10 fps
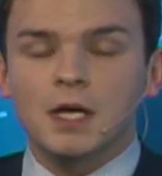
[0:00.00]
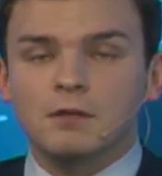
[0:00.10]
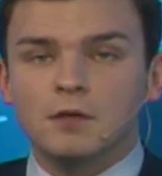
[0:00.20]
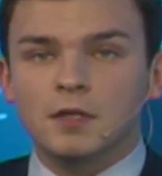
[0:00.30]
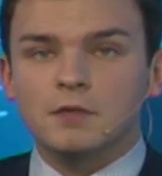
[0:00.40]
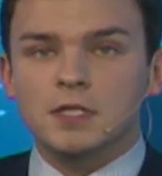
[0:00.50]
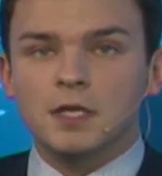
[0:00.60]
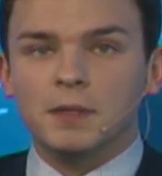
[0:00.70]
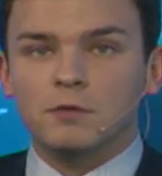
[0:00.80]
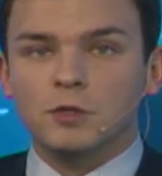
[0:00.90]

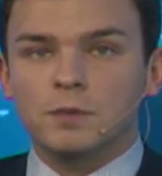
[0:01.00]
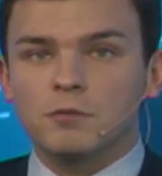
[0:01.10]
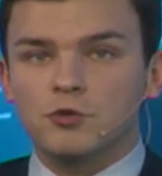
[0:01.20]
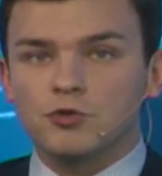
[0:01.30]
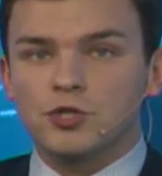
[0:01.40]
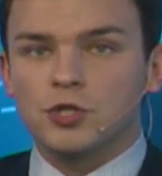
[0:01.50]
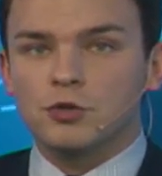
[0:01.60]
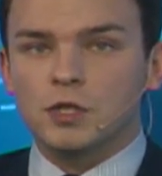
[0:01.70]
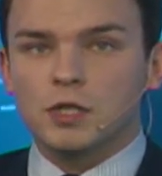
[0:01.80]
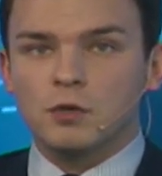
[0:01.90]
Новодынские подводят промежуточные
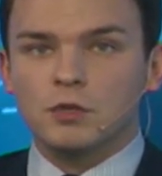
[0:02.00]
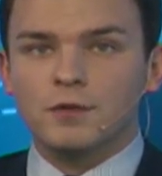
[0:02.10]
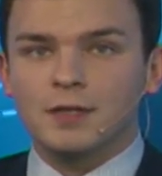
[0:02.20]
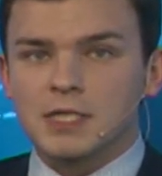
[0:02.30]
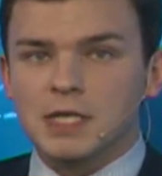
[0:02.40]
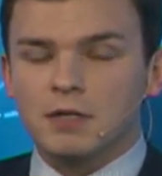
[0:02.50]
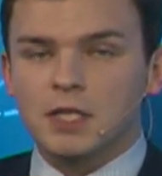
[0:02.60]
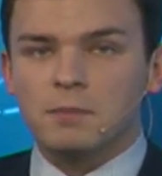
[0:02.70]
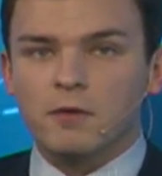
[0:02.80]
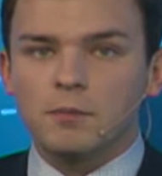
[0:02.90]
итоги народного
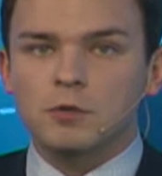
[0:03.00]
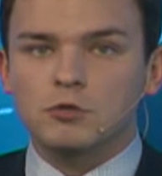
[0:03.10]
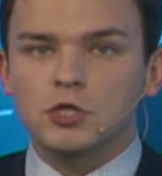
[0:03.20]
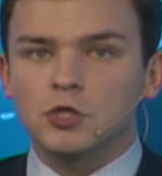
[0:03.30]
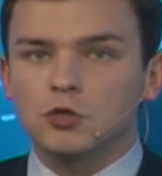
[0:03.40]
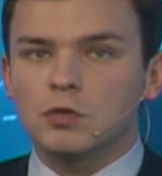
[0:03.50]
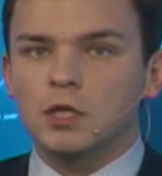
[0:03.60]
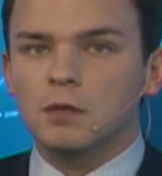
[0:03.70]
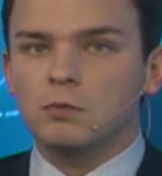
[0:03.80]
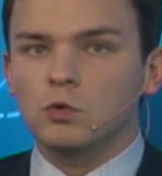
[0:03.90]
голосования по выбору территории
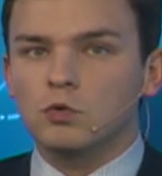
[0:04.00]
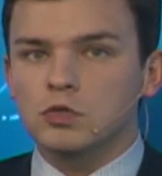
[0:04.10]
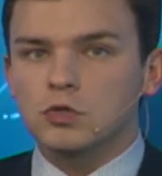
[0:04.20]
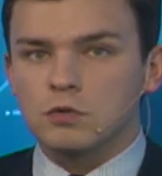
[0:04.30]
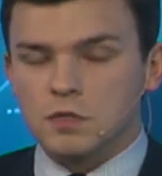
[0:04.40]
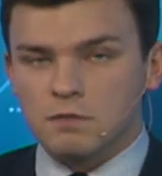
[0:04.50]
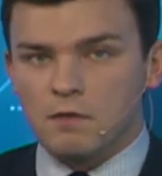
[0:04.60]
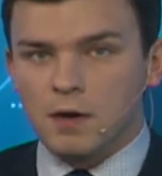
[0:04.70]
для благоустройства.